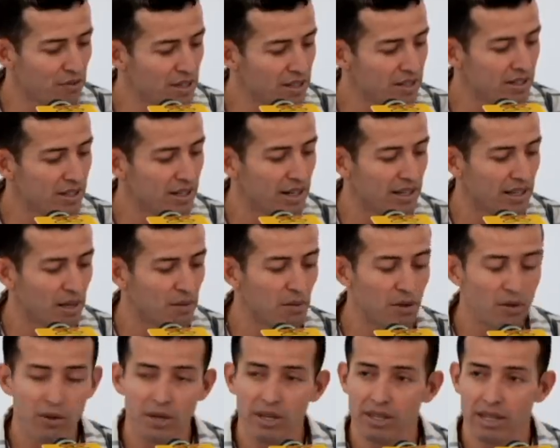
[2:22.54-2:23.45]
difíciles de
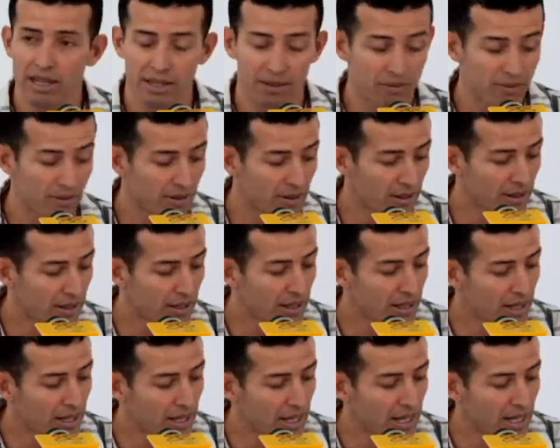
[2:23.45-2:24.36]
mi vida.
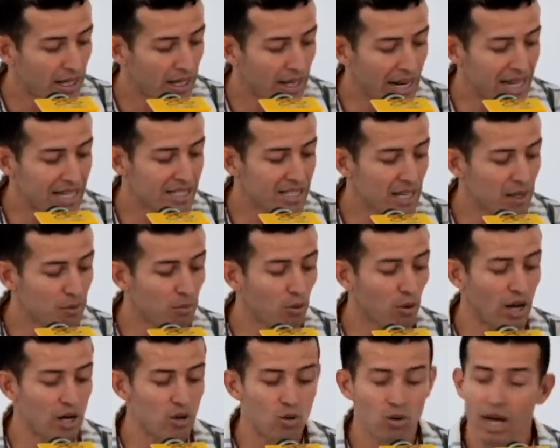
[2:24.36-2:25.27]
Gracias
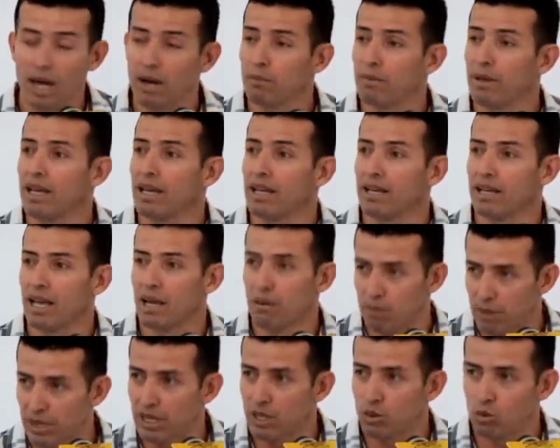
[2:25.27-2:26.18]
por ayudarme
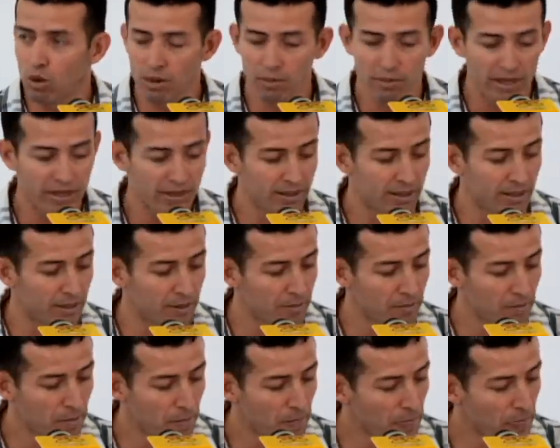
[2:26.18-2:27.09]
espiritualmente.
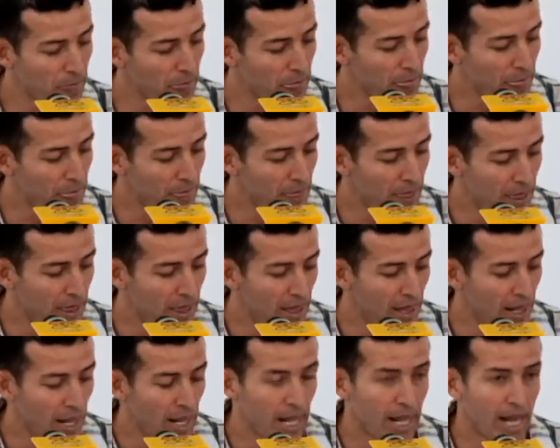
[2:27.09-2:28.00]

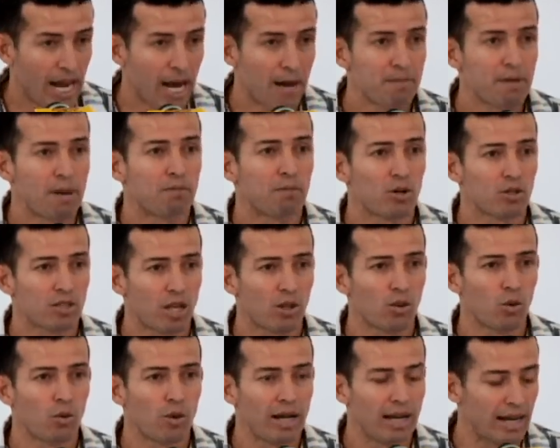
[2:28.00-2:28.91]
A mi esposa
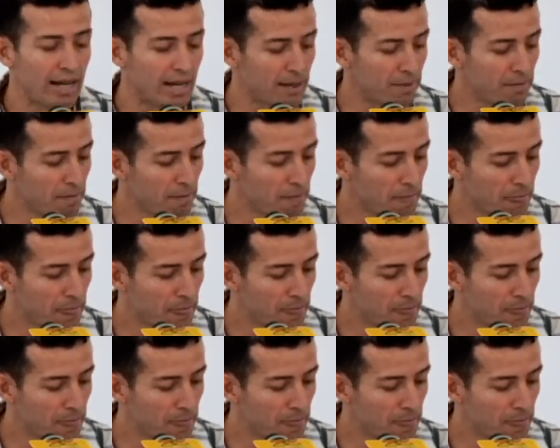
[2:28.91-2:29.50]
Dubela,